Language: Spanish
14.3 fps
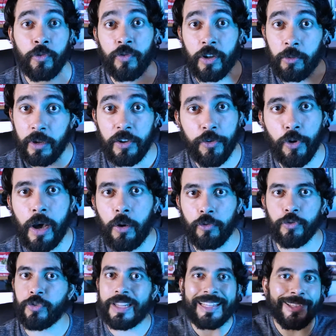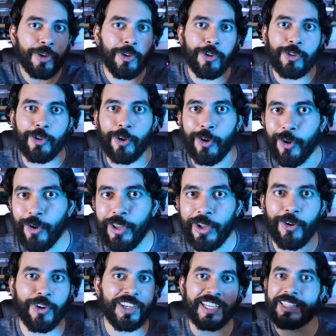tus servicios a un centro
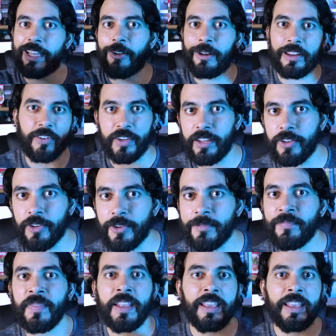odontológico ya establecido,